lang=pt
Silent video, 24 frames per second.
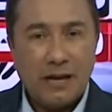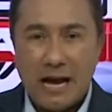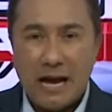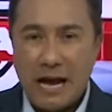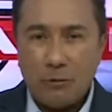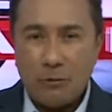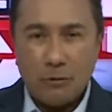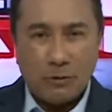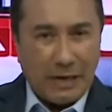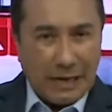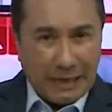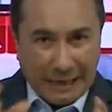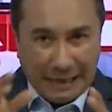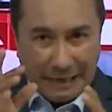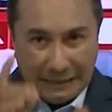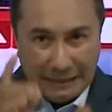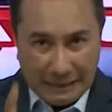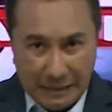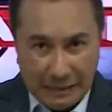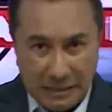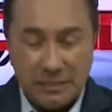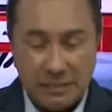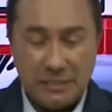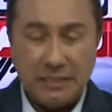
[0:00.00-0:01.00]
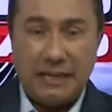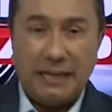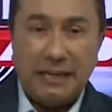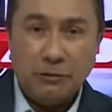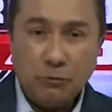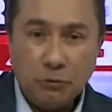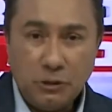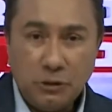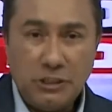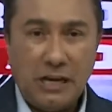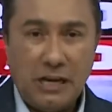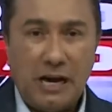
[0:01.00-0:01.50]
Agora, a ganância é
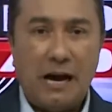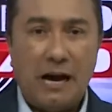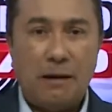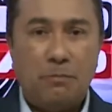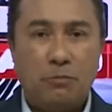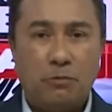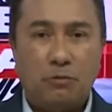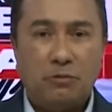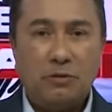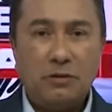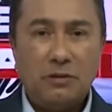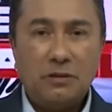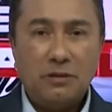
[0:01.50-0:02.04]
do diabo.